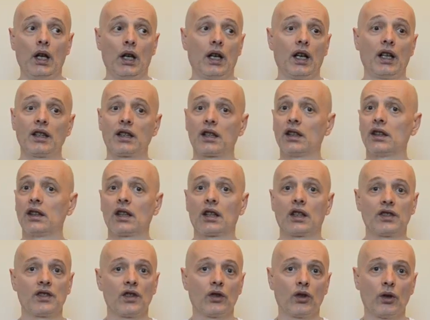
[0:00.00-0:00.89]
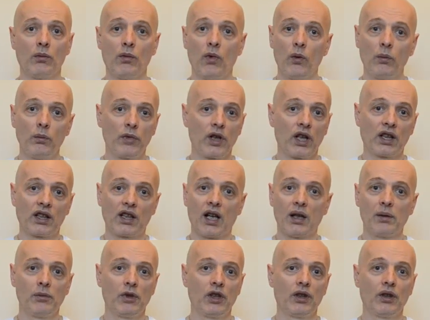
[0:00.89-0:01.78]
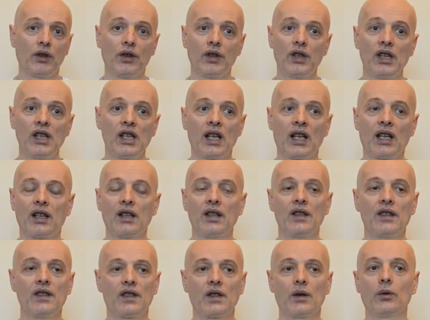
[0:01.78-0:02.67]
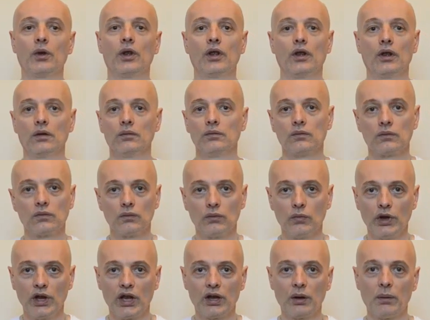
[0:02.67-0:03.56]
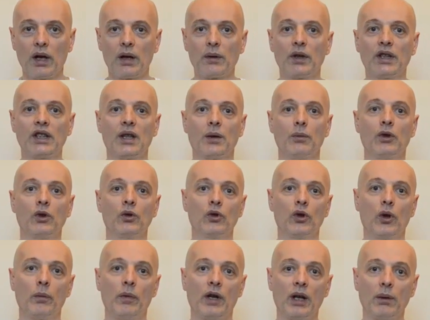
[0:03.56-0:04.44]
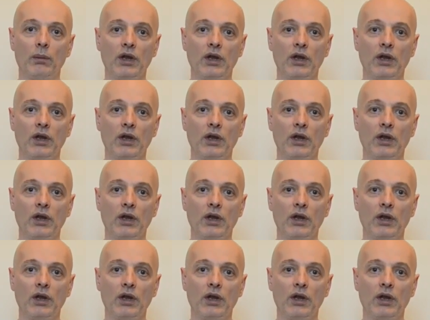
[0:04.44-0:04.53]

Hay gente que se toma un break al mediodía y dice, bueno, voy a tomar 20 minutos para